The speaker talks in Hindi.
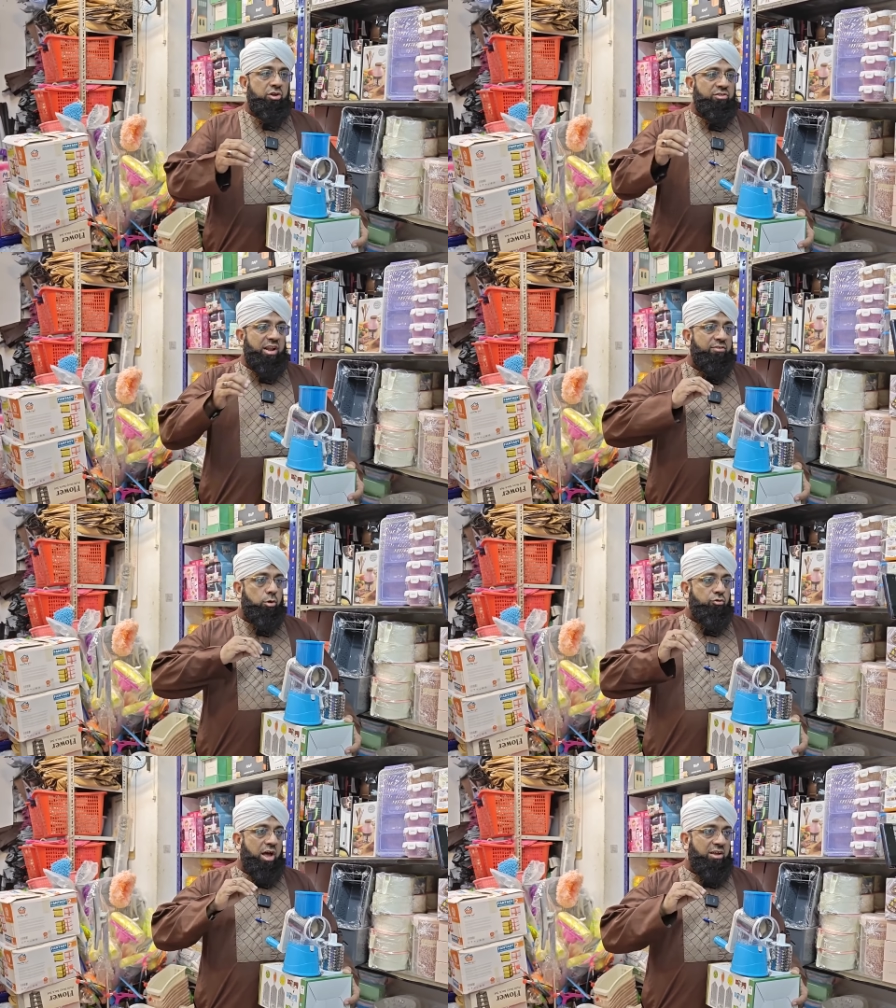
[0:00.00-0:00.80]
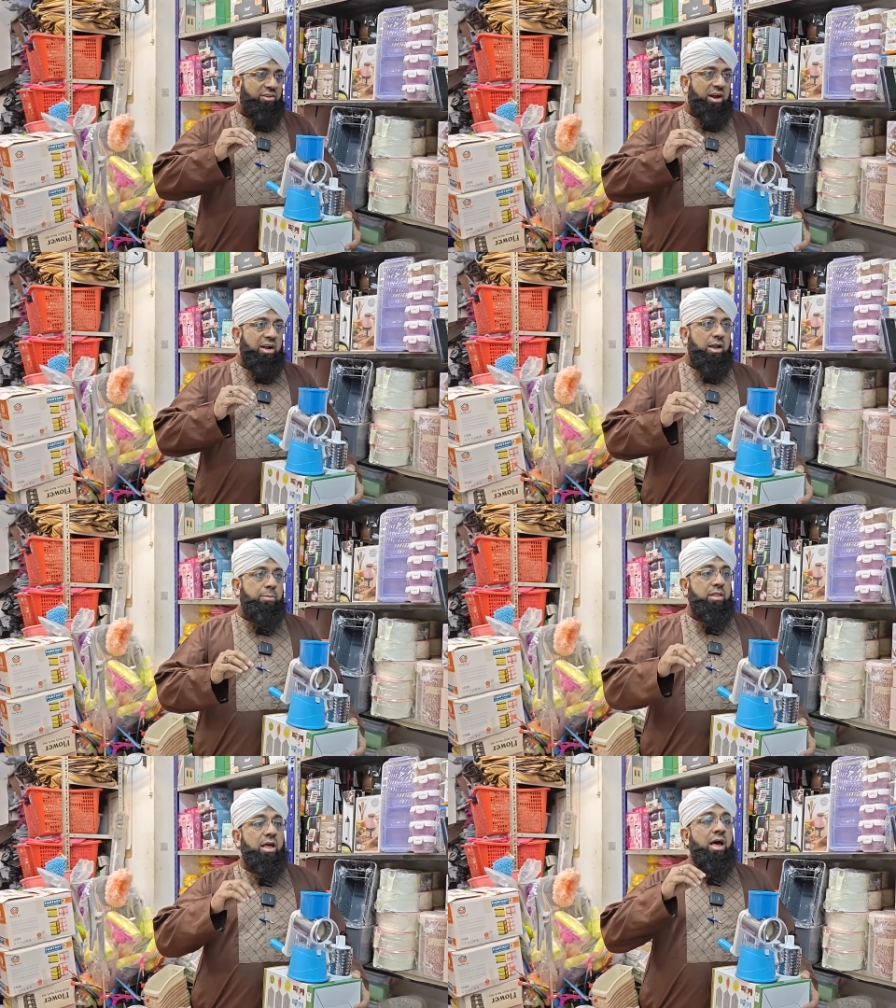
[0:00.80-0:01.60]
दूसरे सलासरों से हाथ से काटना
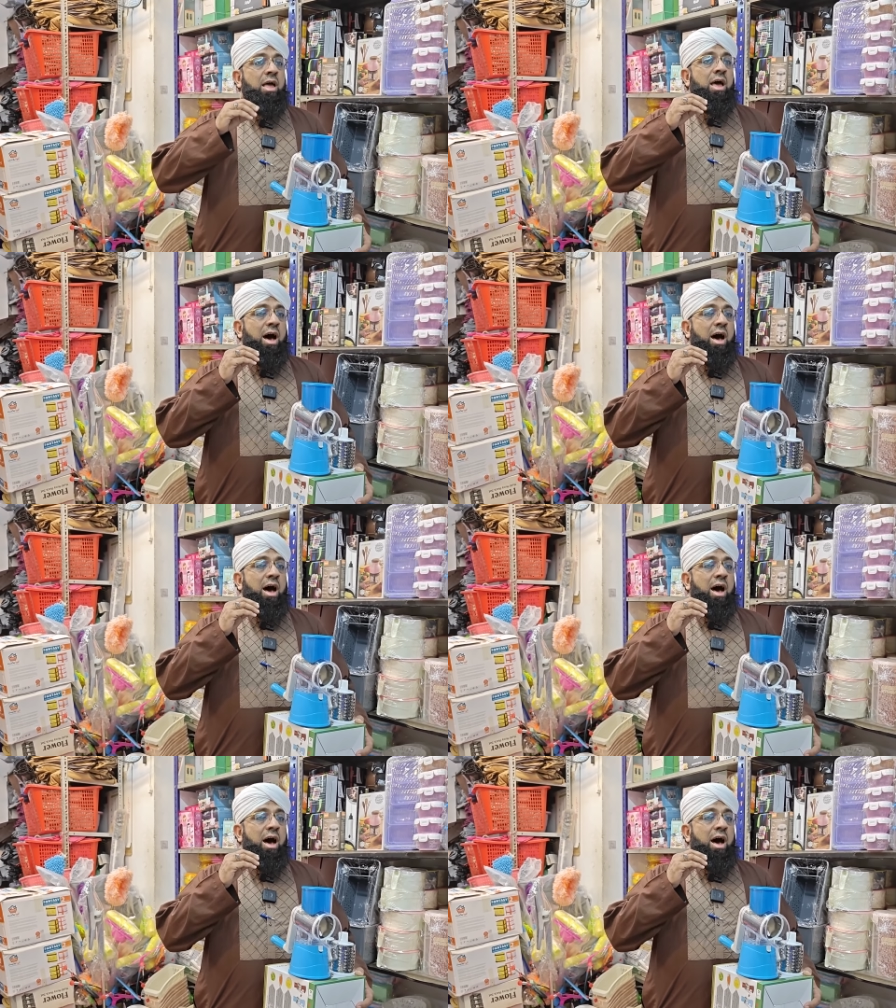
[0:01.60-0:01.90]
पड़ता है